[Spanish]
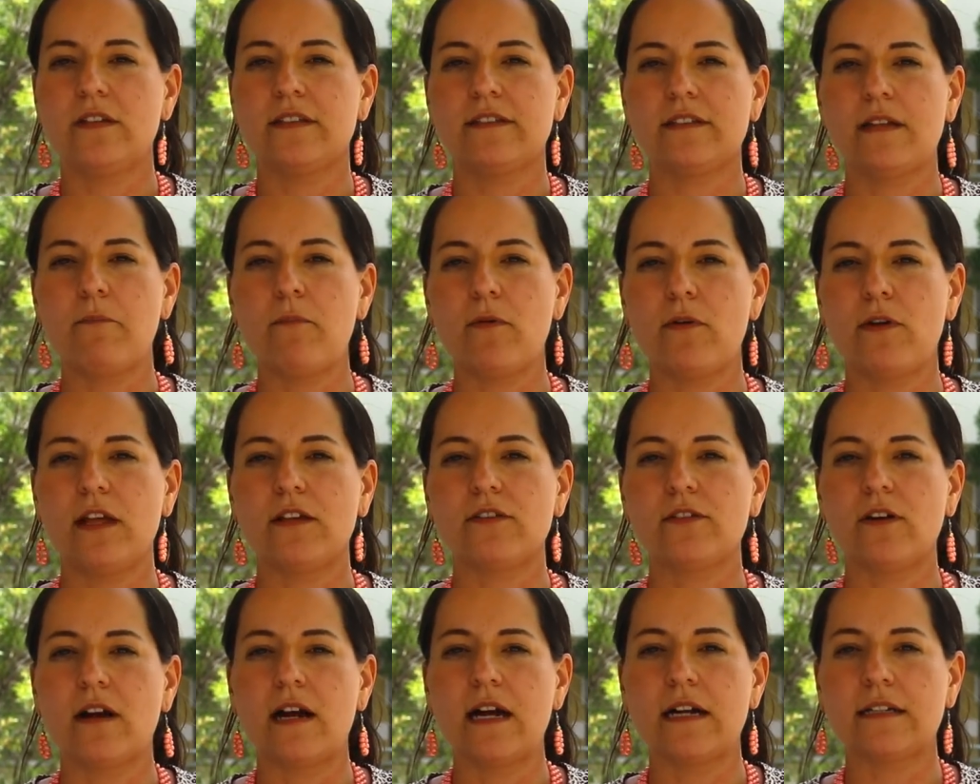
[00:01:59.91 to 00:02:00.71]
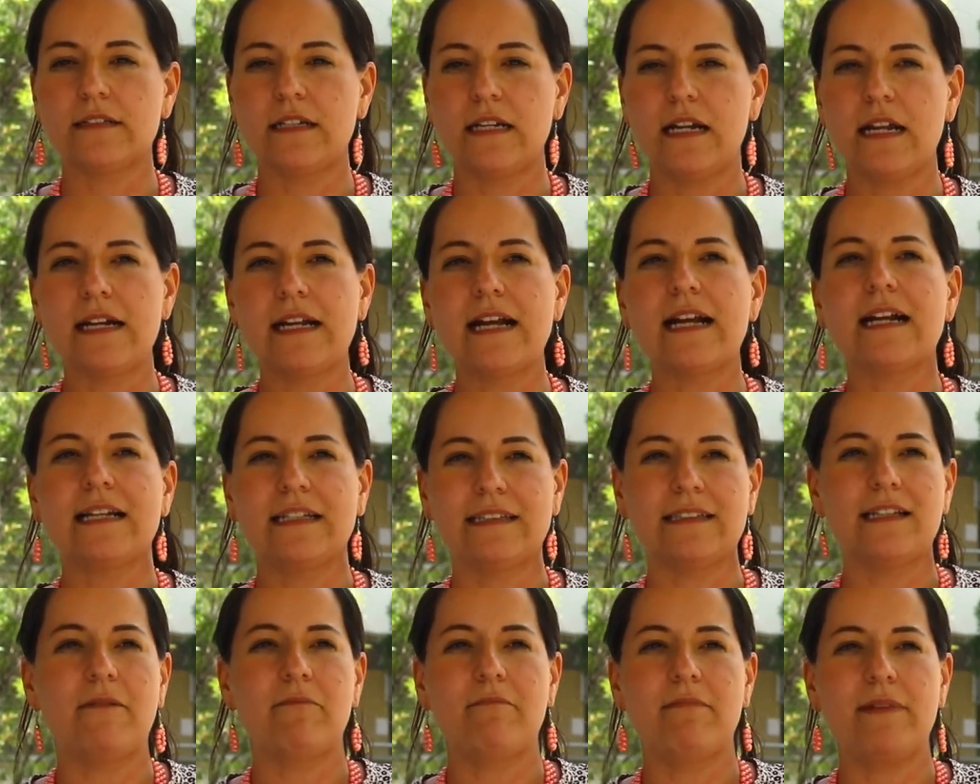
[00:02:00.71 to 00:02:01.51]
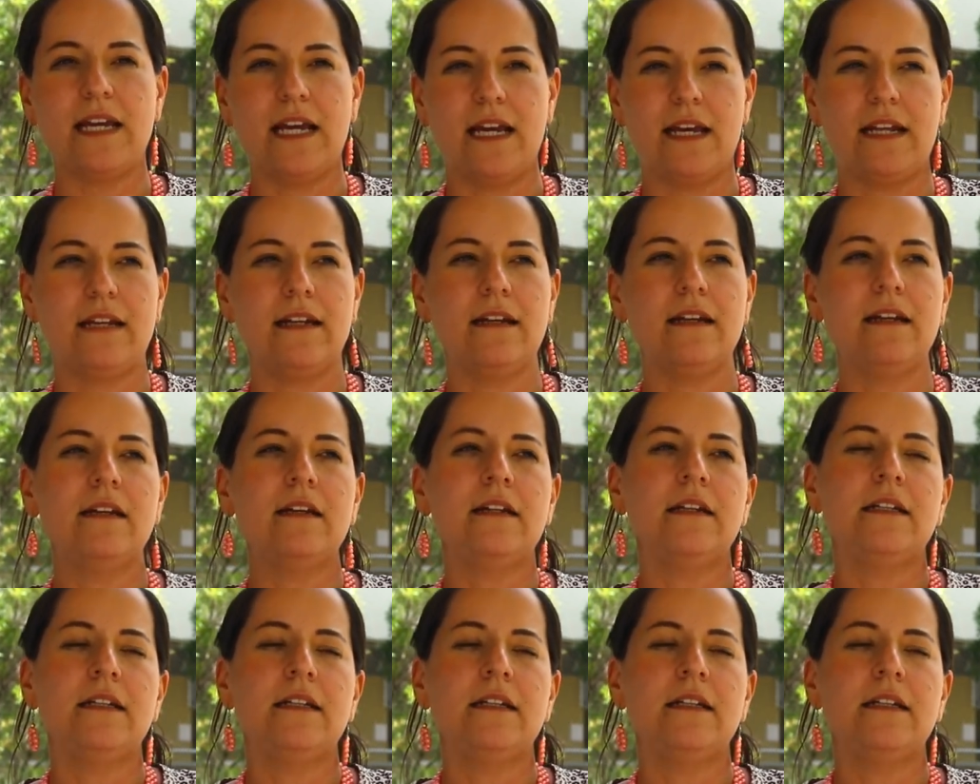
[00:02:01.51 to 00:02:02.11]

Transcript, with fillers: de esta población carcelaria que también